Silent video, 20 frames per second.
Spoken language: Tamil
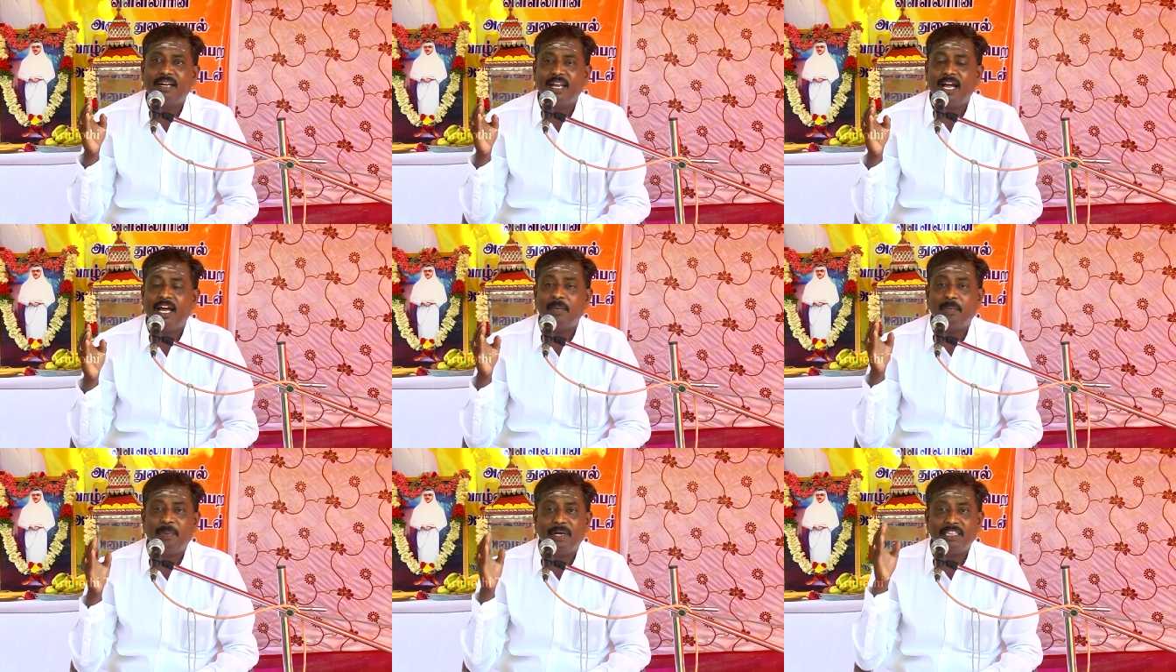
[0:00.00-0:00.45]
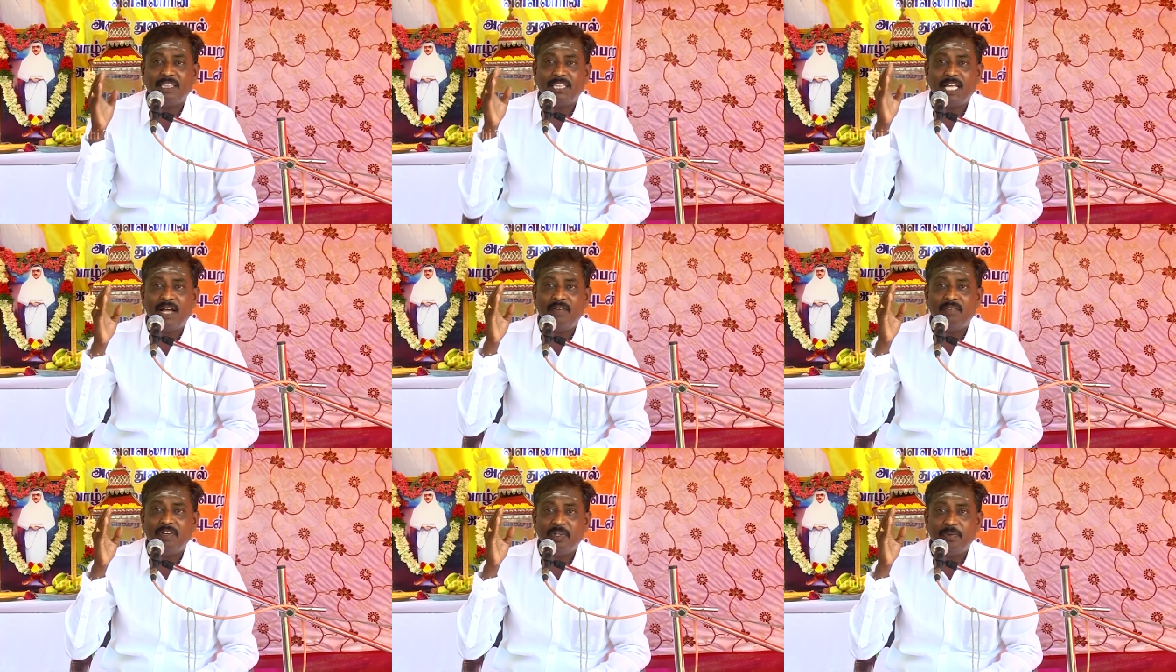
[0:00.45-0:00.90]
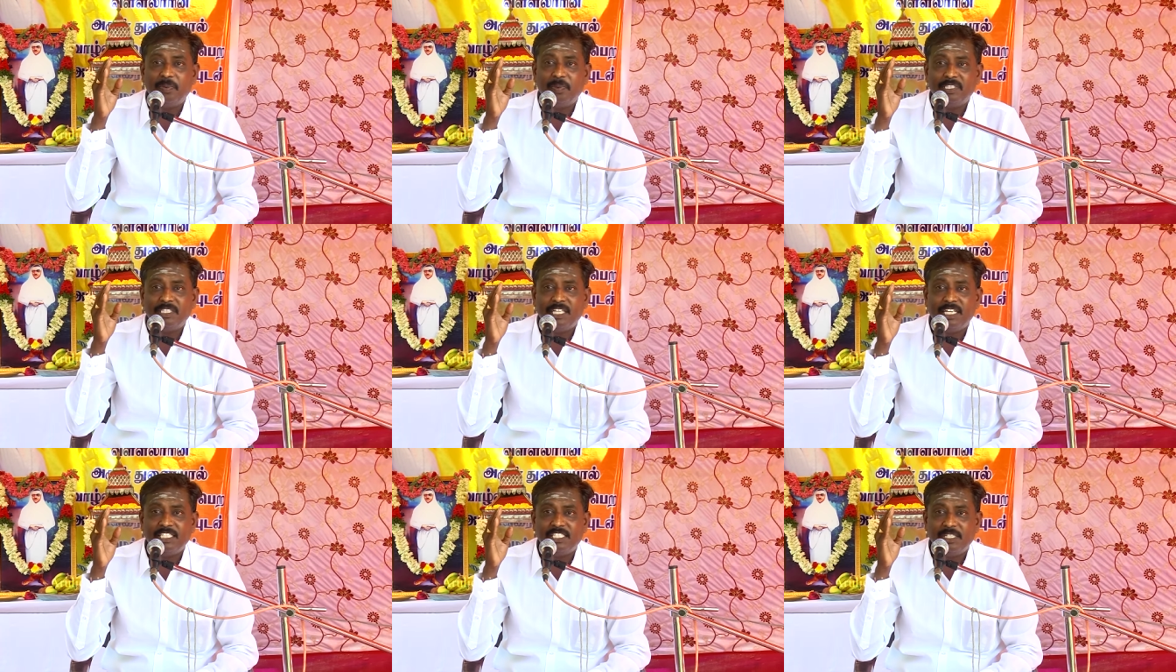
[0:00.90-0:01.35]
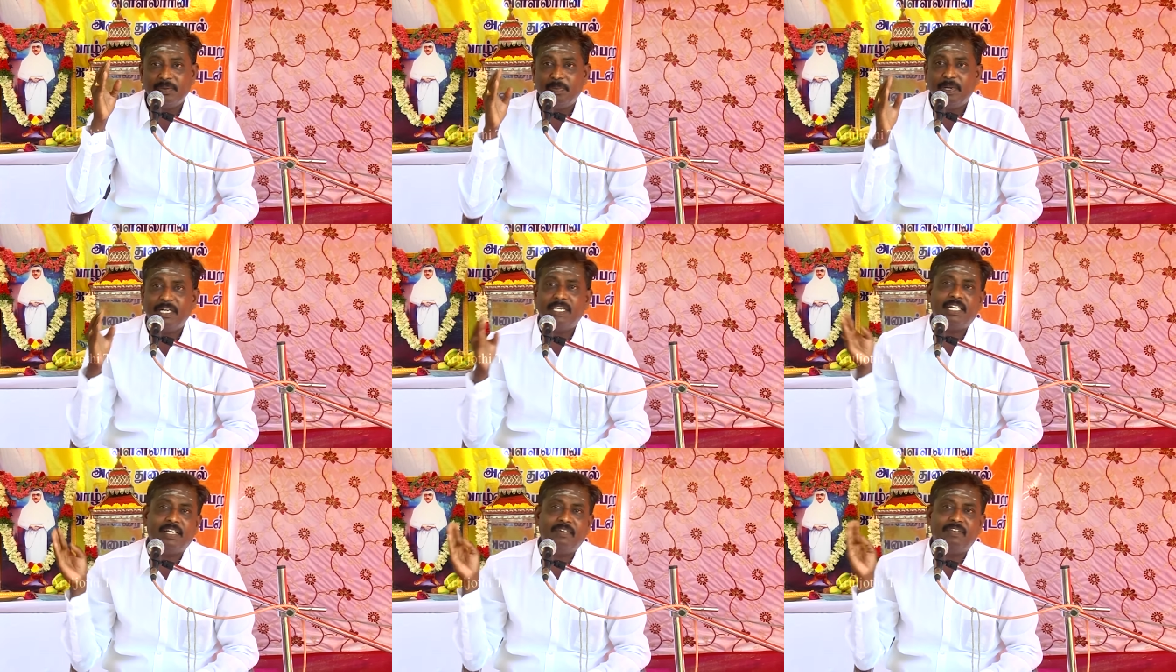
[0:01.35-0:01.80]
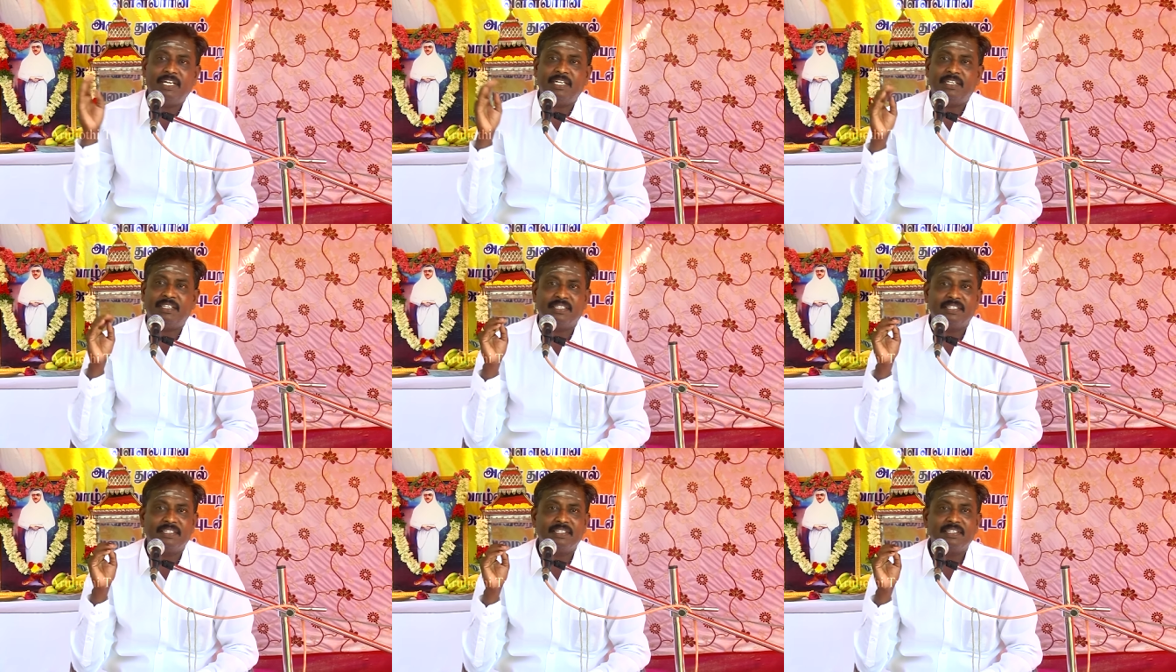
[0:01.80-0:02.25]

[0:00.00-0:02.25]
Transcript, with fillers: நான் பத்தாம் வகுப்பு தேர்ச்சி பெற்றவன்